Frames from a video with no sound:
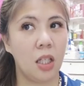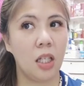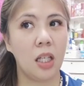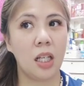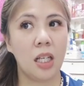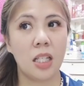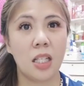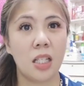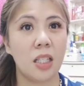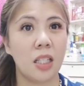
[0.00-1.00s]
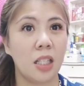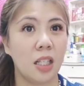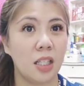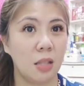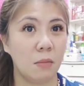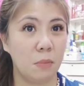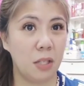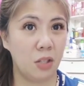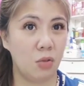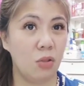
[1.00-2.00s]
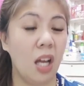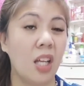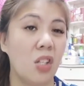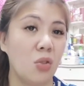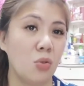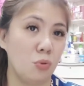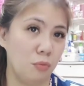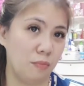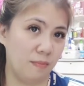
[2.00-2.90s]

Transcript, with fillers: Eh, kasagsagan ng kanyang period. Ayun